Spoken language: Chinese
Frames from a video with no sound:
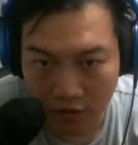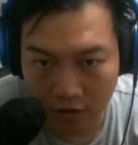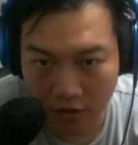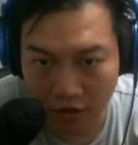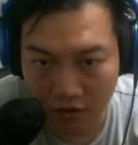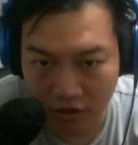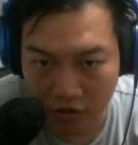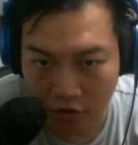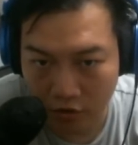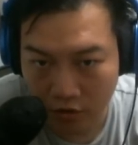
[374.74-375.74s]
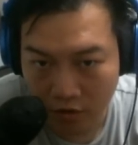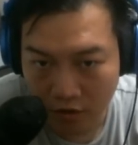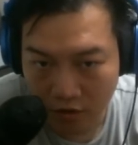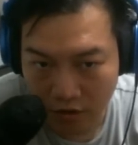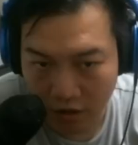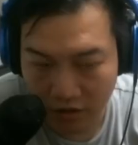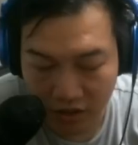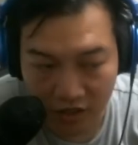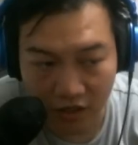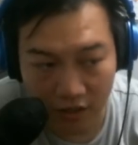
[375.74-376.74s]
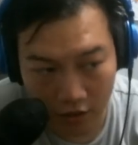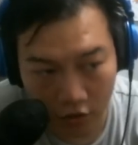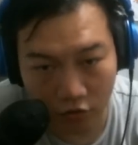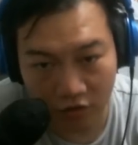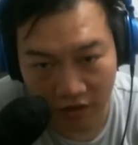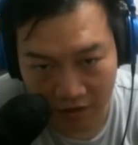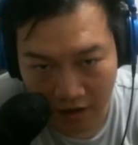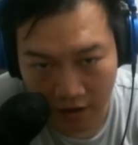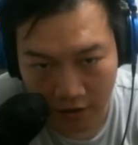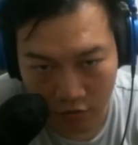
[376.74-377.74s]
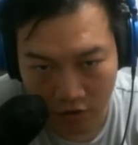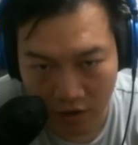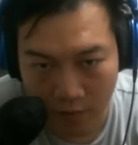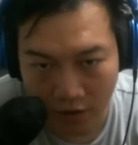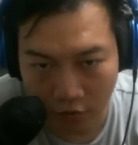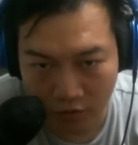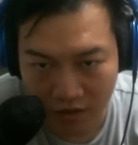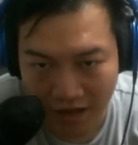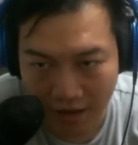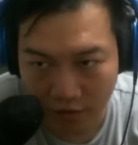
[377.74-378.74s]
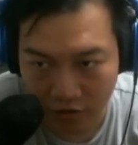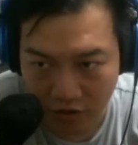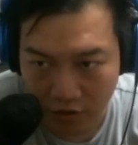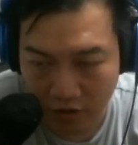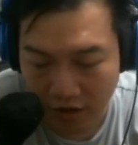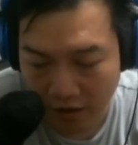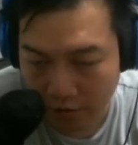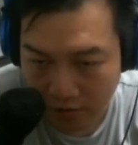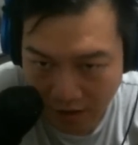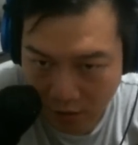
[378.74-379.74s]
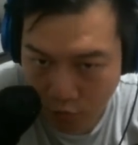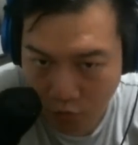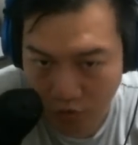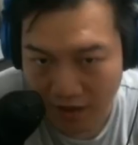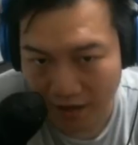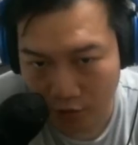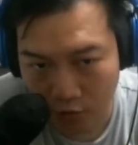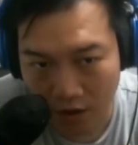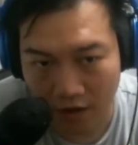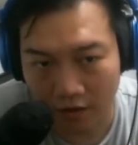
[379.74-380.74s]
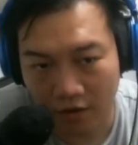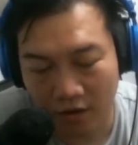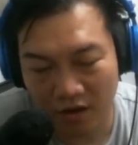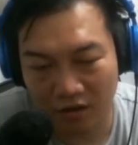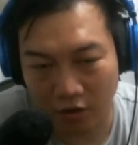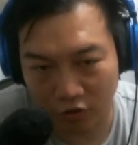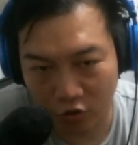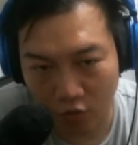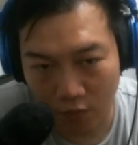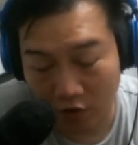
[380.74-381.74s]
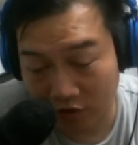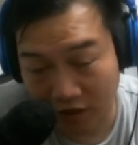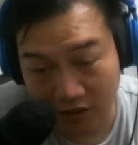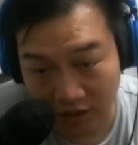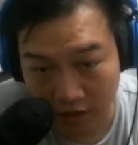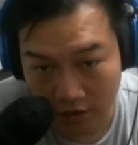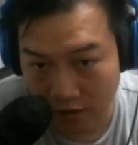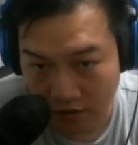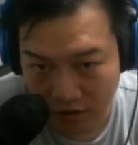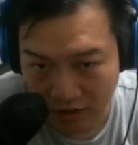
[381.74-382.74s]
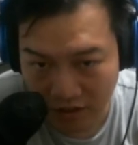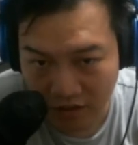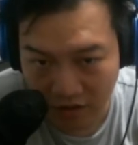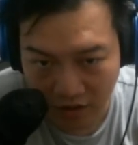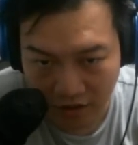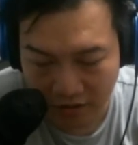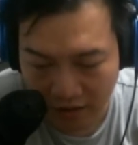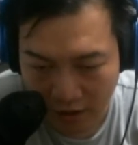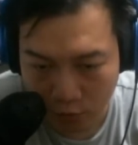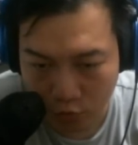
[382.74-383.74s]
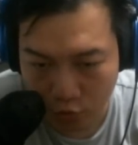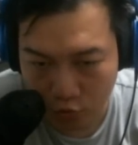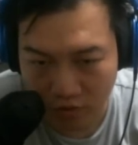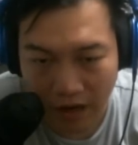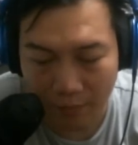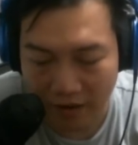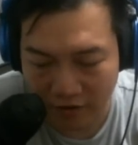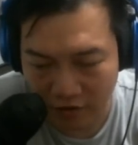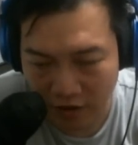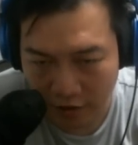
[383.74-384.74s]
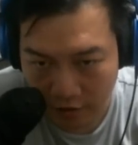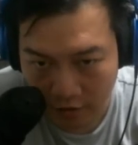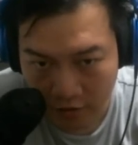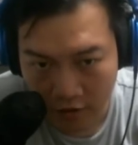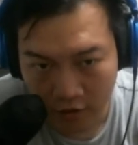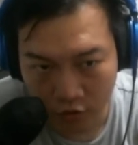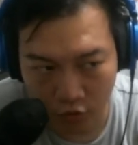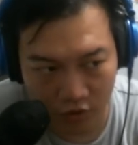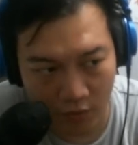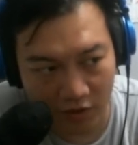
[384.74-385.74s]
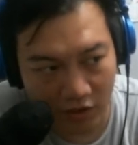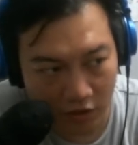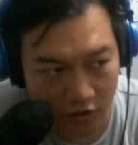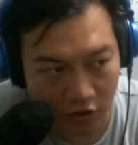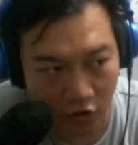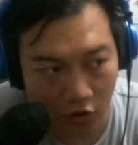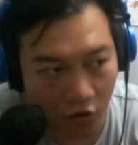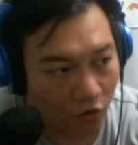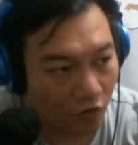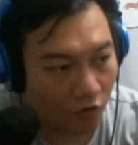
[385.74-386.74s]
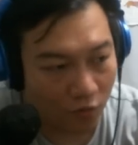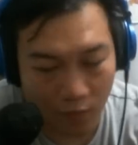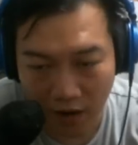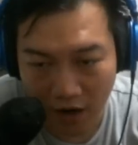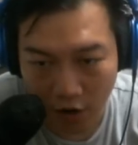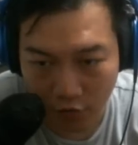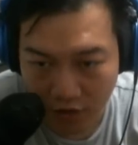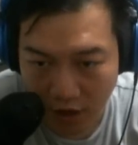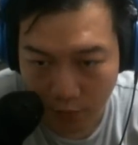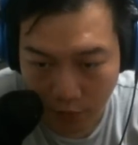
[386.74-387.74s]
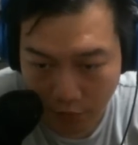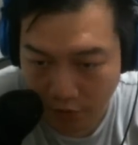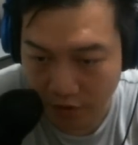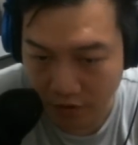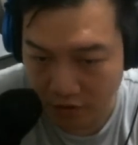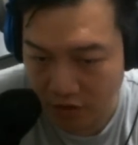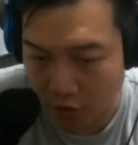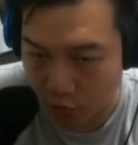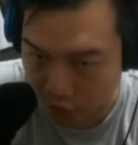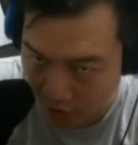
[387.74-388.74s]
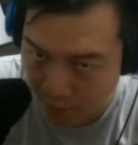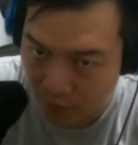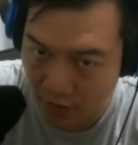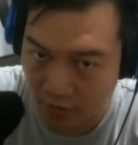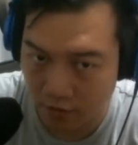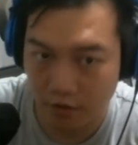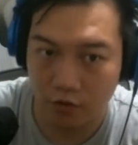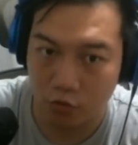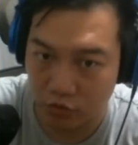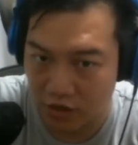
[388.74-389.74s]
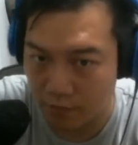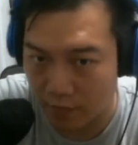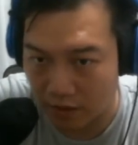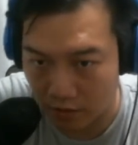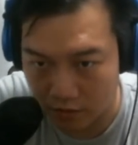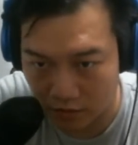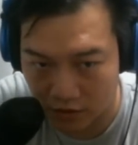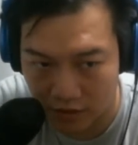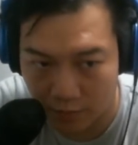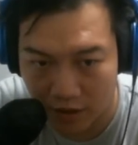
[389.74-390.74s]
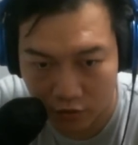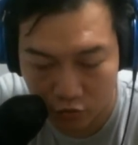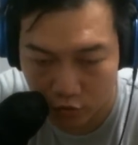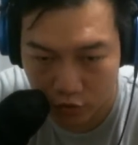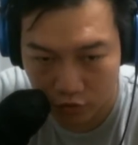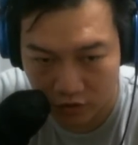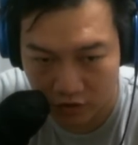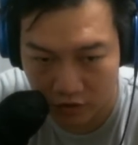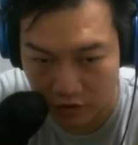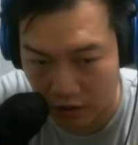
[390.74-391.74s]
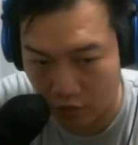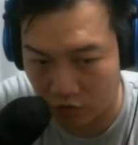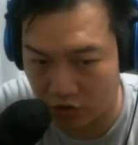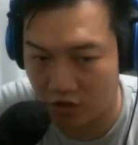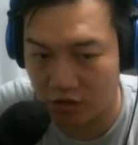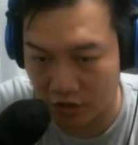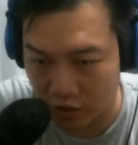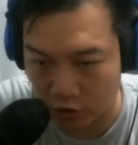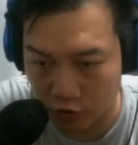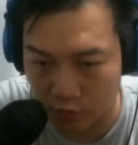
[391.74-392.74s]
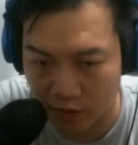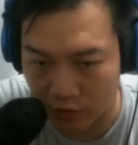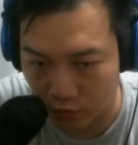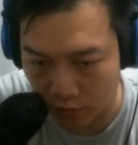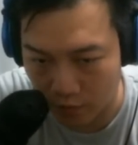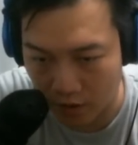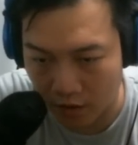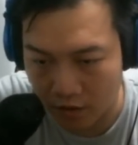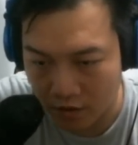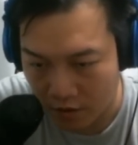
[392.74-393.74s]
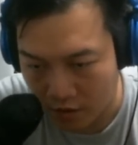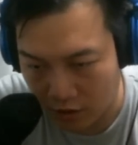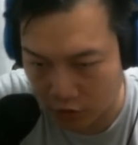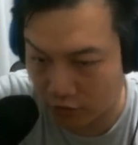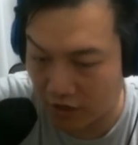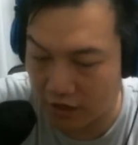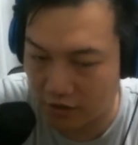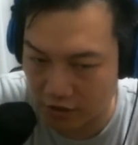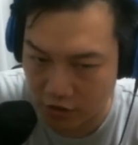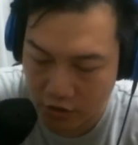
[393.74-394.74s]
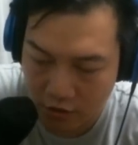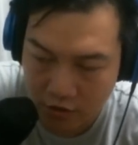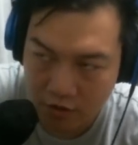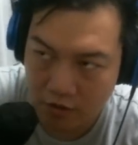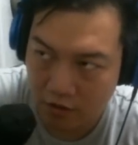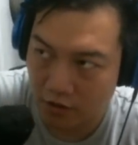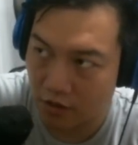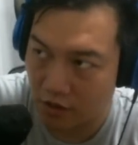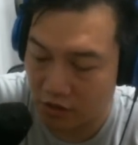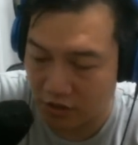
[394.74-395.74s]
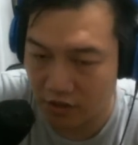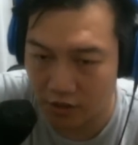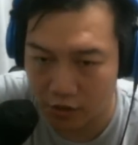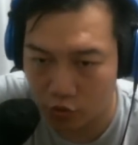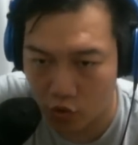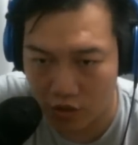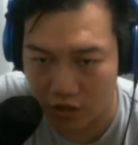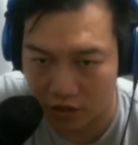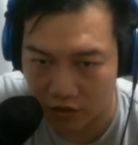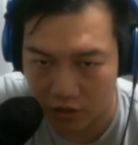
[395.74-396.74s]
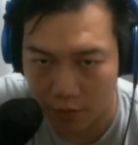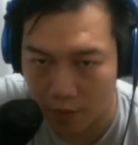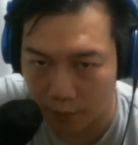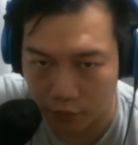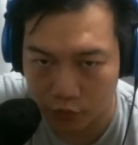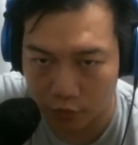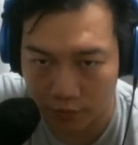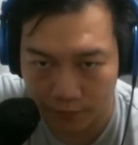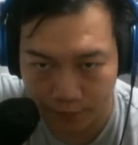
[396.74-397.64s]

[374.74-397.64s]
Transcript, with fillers: 那其实跟秦可垒也都挺搭的，因为你可以把东西拉到秦可垒内陆或拉出来，导致对面要在秦可垒秦可垒内陆继续打牌之类的，所以这边其实是有蛮好的 combo 的效果的。嗯，估计蛮这张牌出了之后，其实应该会直接进迎冲牌组里面了。迎冲现在其实那个新的那个眩晕其实也蛮不错的。